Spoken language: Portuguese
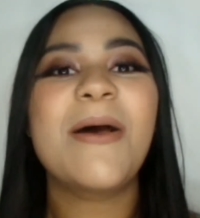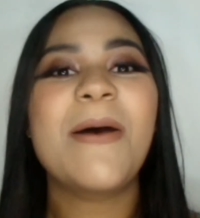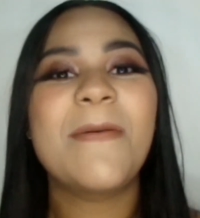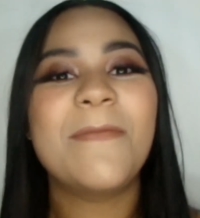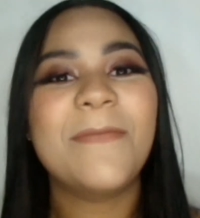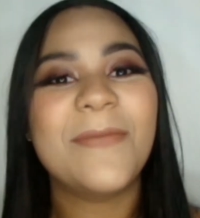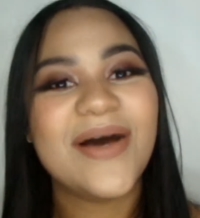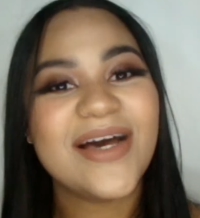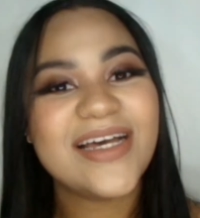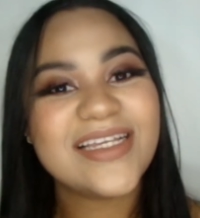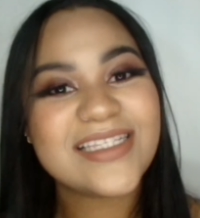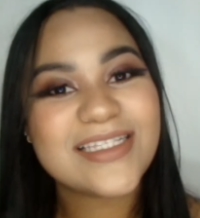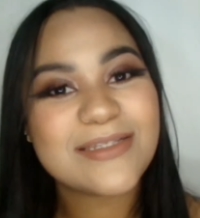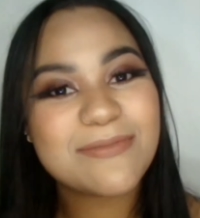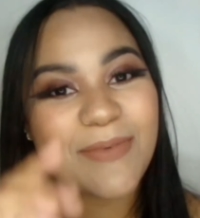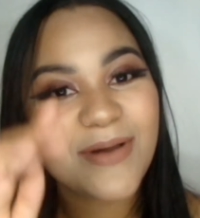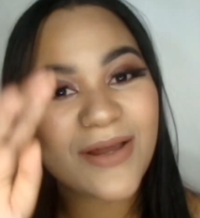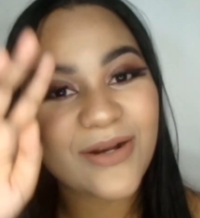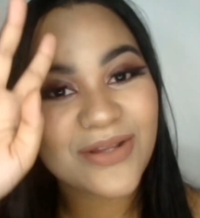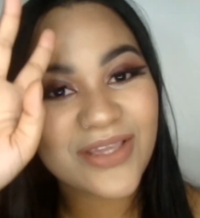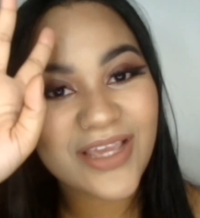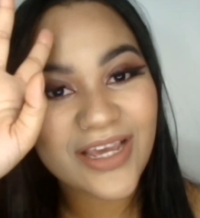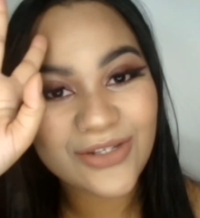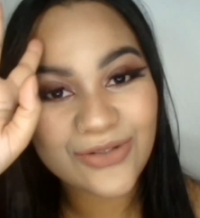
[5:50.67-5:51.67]
Mas
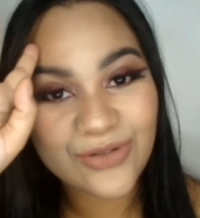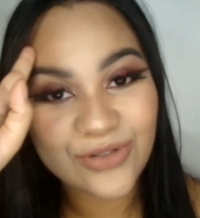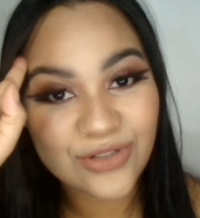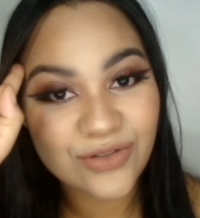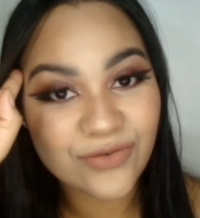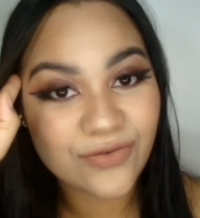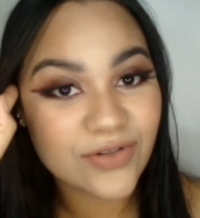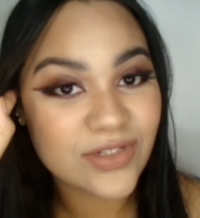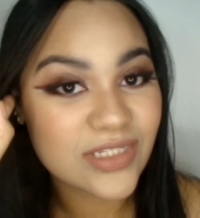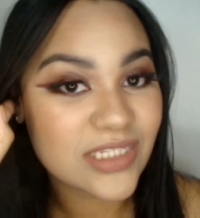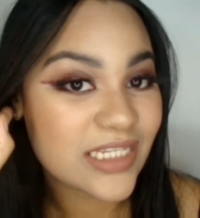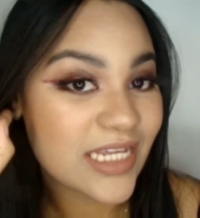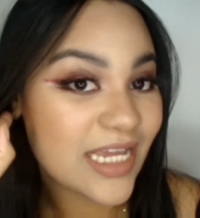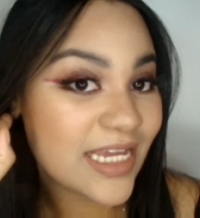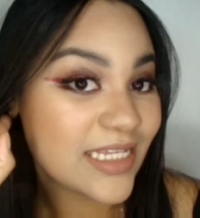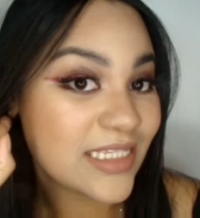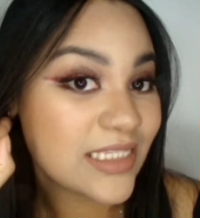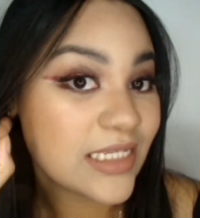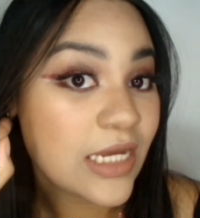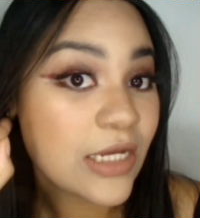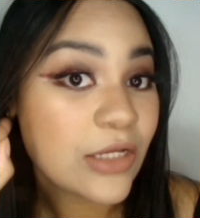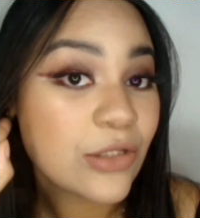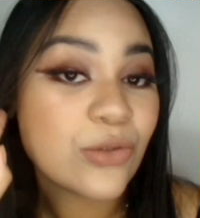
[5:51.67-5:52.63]
espero que ajude vocês